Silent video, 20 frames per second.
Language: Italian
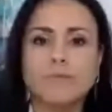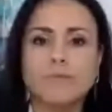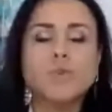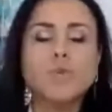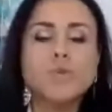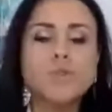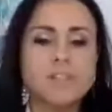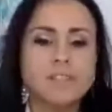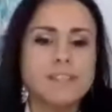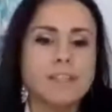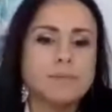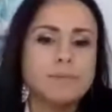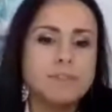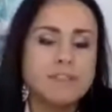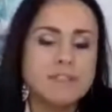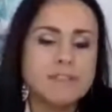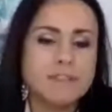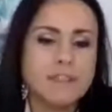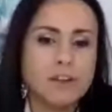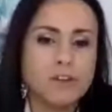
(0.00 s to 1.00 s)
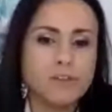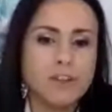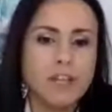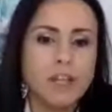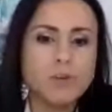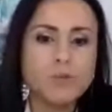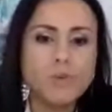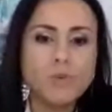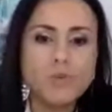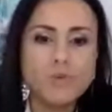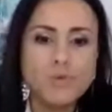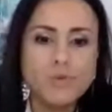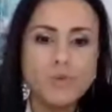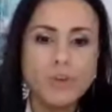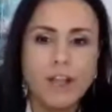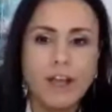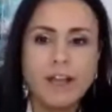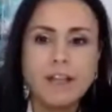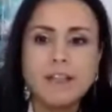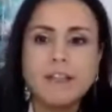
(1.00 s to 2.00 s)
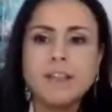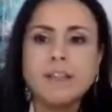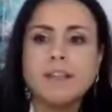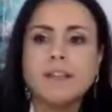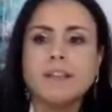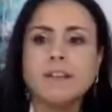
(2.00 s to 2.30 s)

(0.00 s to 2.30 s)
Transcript: volute dal Ministero della Cultura